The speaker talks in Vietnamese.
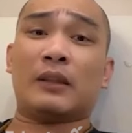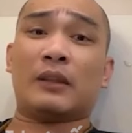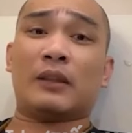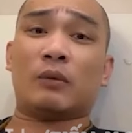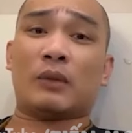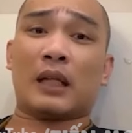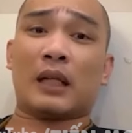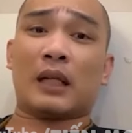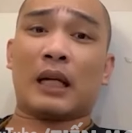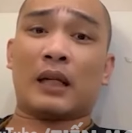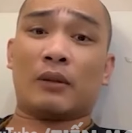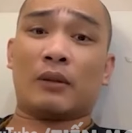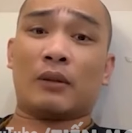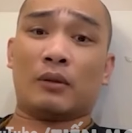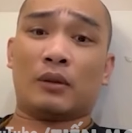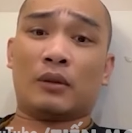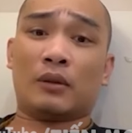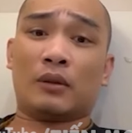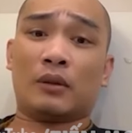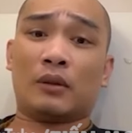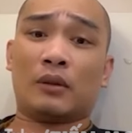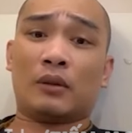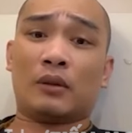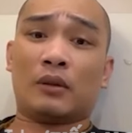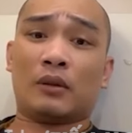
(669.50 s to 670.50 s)
chúng ta đúng không
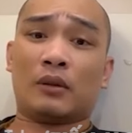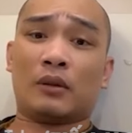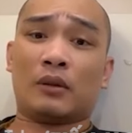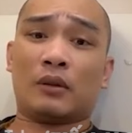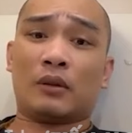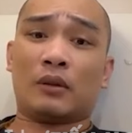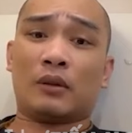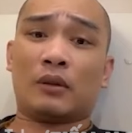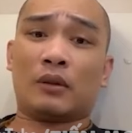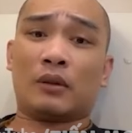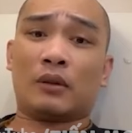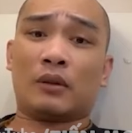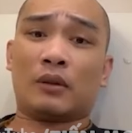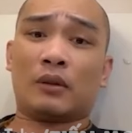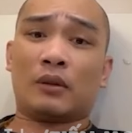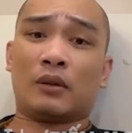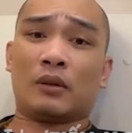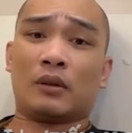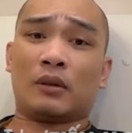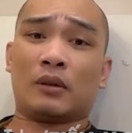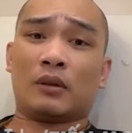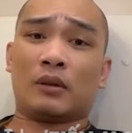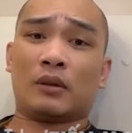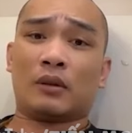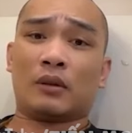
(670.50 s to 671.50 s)

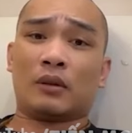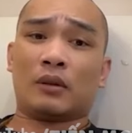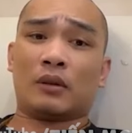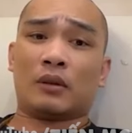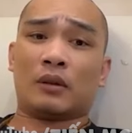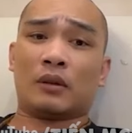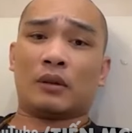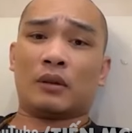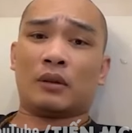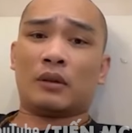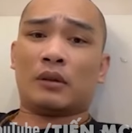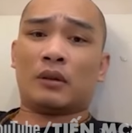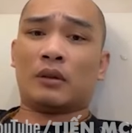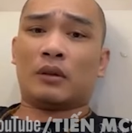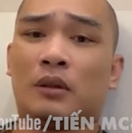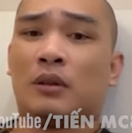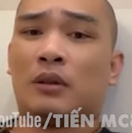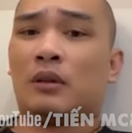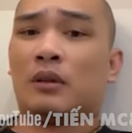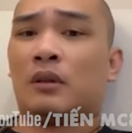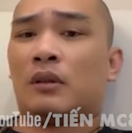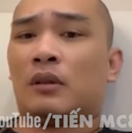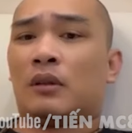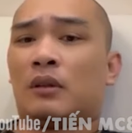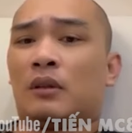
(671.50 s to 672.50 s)
ờ,
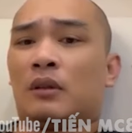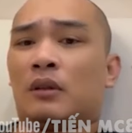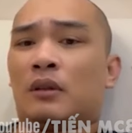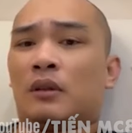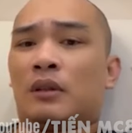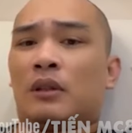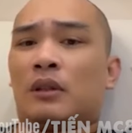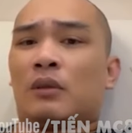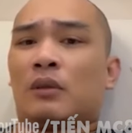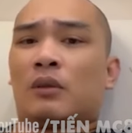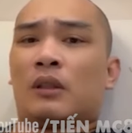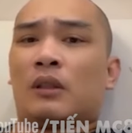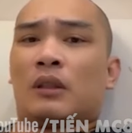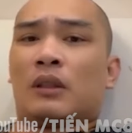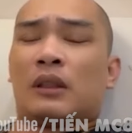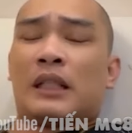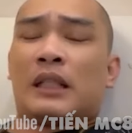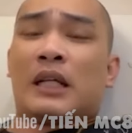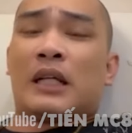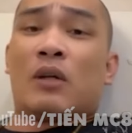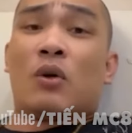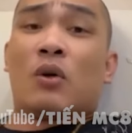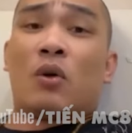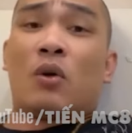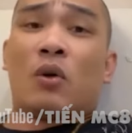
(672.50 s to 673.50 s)
chứ còn là nhà
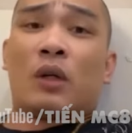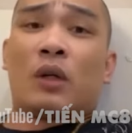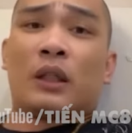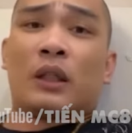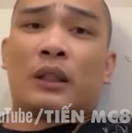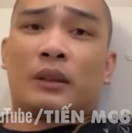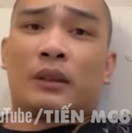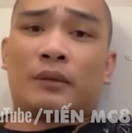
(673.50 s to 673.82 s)
hồ đấy